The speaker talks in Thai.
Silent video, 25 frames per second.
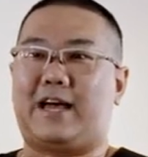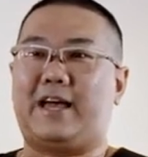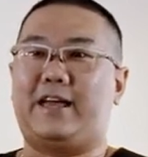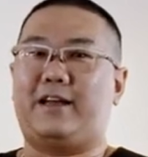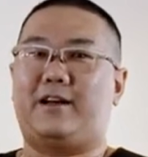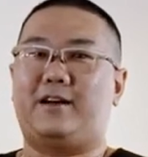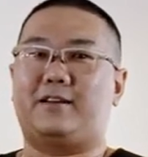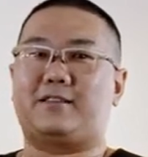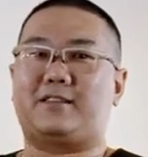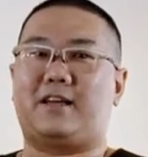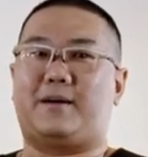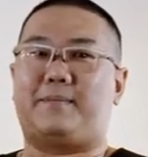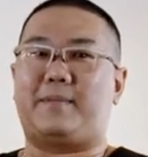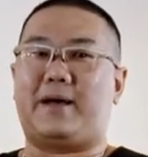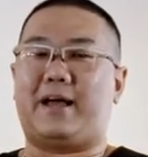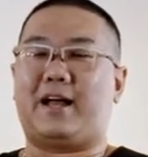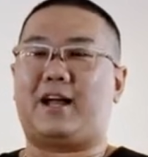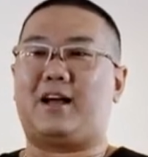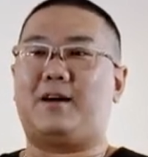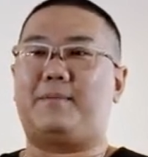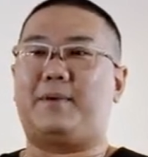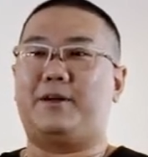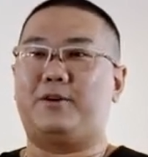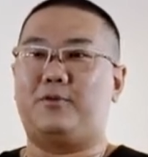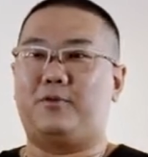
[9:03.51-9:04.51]
ก็สามารถ
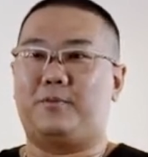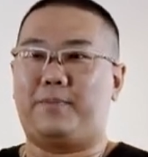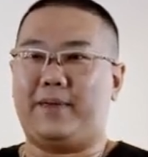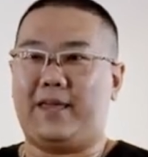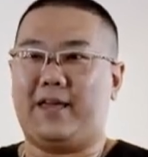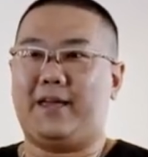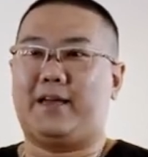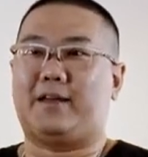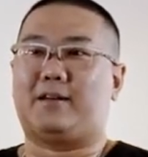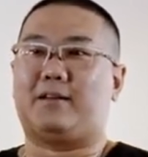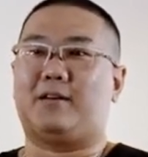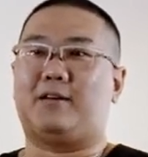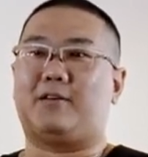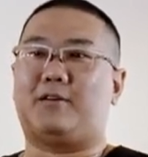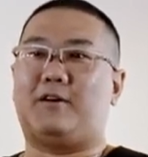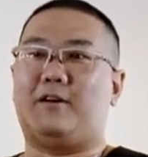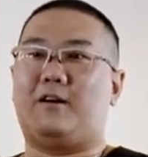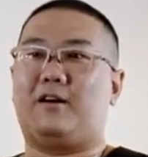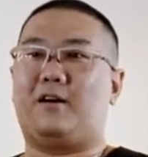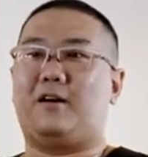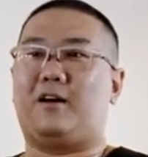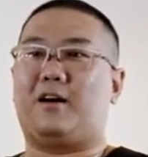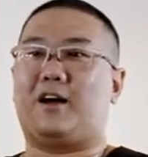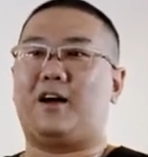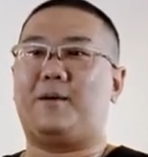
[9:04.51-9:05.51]
เข้ามาดูเพจแล้วก็
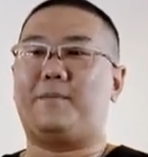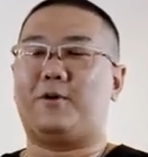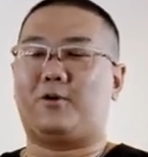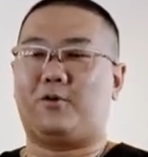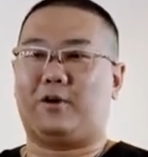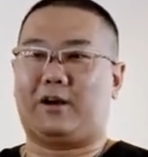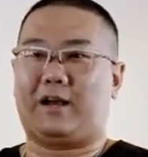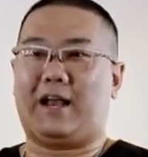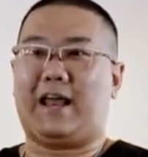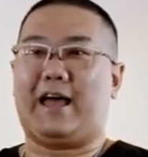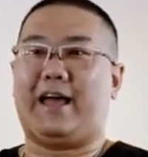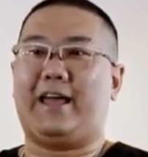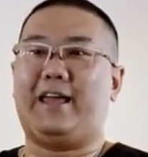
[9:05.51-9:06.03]
เข้ามากดไล